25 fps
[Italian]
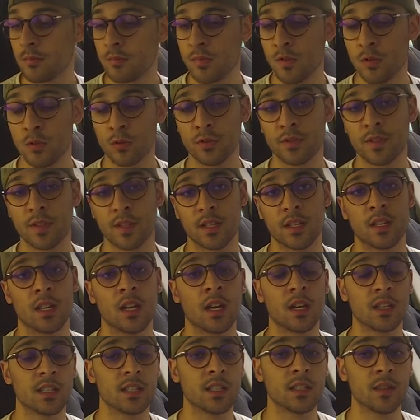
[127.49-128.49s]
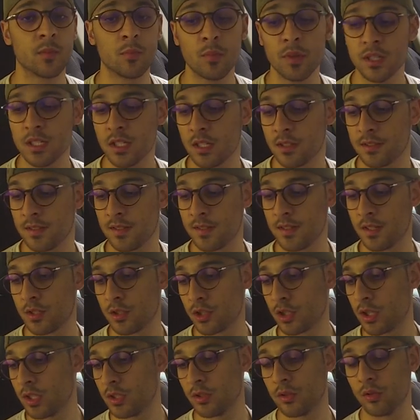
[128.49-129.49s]
oltre agli anabbaglianti si
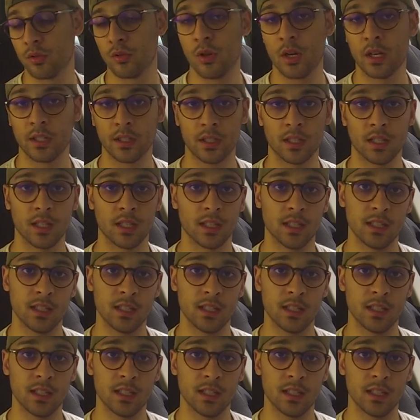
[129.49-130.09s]
accendono anche